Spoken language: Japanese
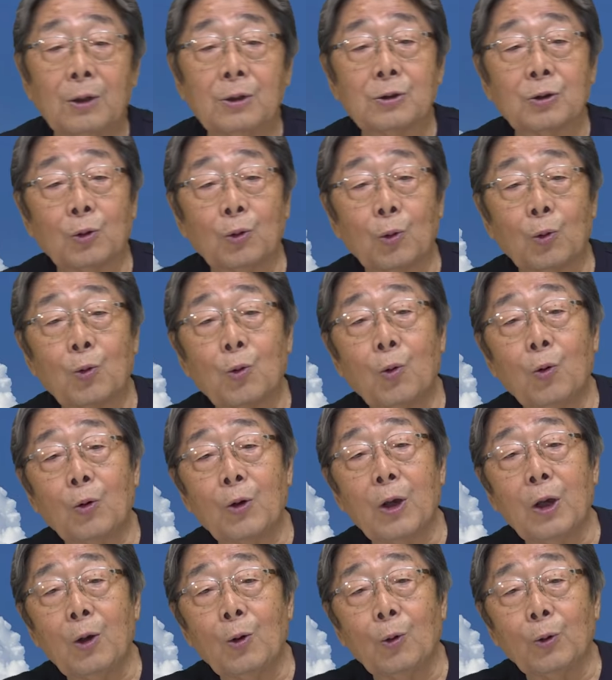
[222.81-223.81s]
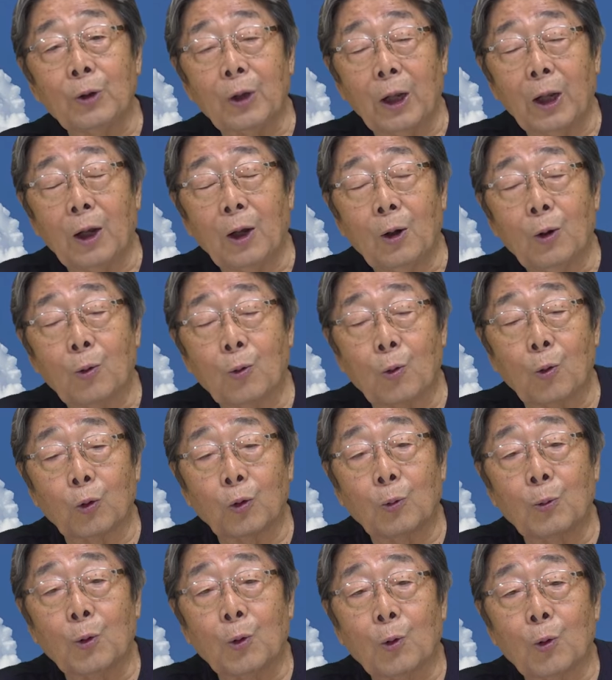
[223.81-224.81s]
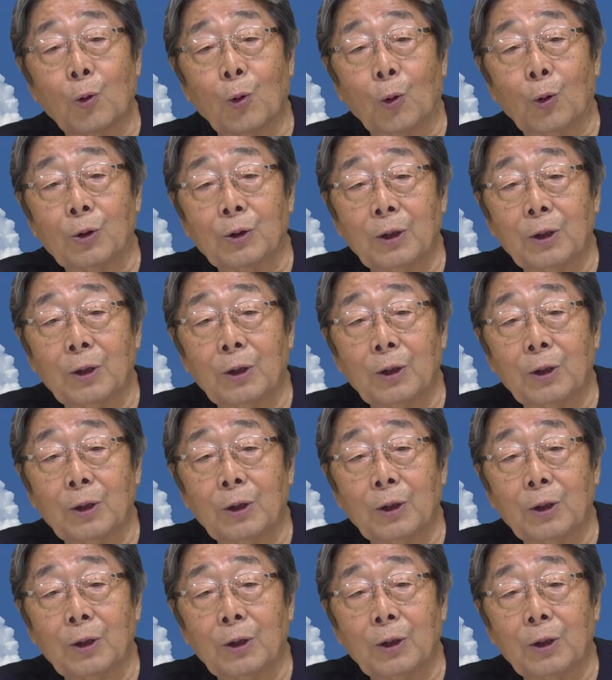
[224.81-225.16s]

その光景をね子供心